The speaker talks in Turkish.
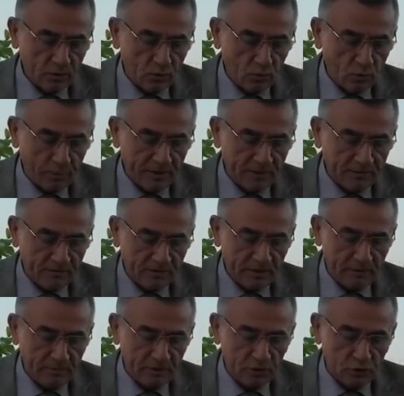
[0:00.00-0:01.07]

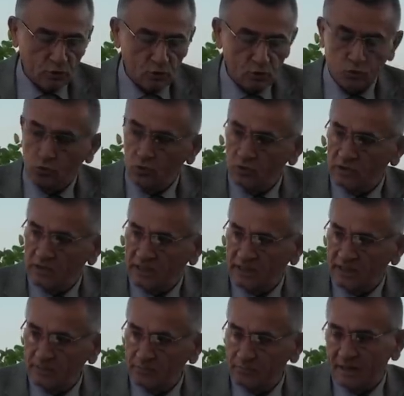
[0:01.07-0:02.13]
kooperatiflerimiz
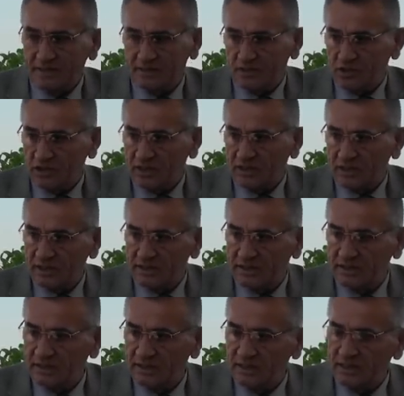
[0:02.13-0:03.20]
sürdürürken bazı şartlar
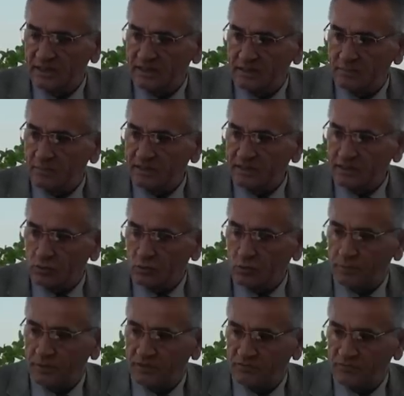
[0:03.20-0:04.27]
nedeniyle de bazı
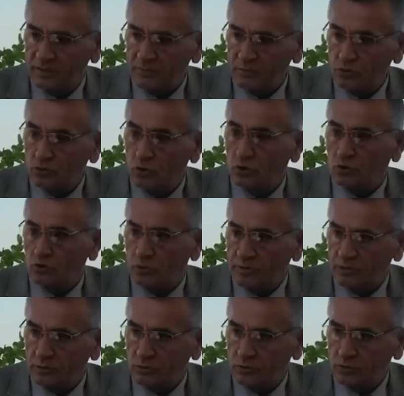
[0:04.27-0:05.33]
kooperatiflerimiz zor
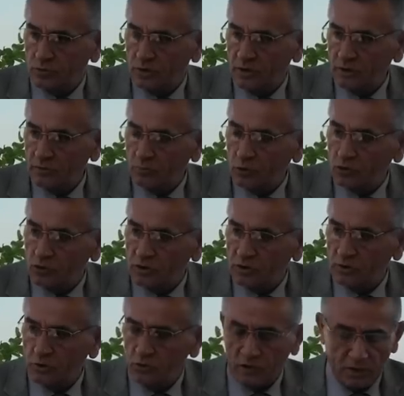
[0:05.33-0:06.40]
duruma düştü.
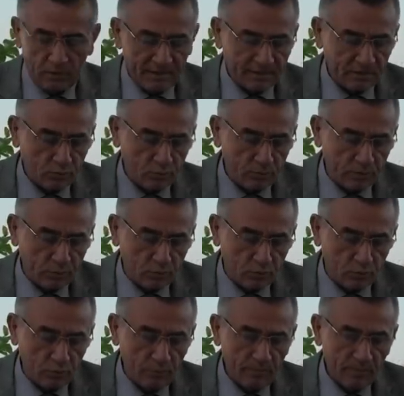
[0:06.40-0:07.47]
Borçlarını ödeyemez duruma
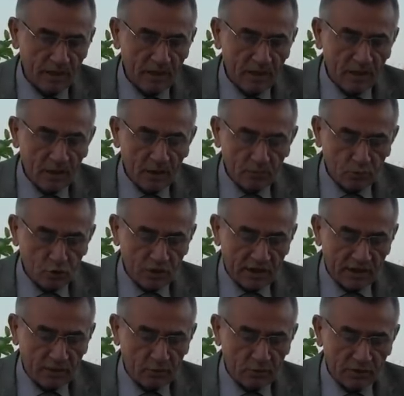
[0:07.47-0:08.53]
düştü. Bu
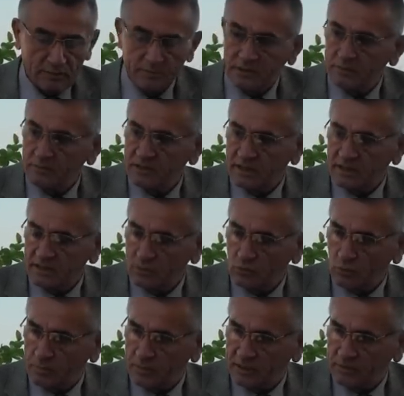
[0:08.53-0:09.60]
şekilde olan bizim 8
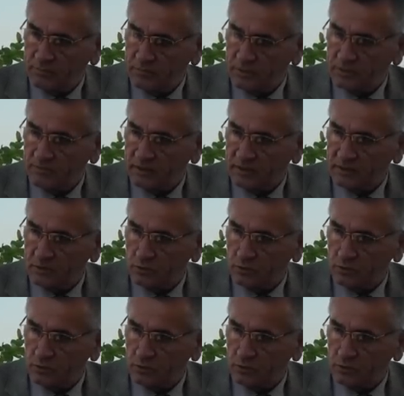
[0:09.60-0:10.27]
kooperatifimiz vardı.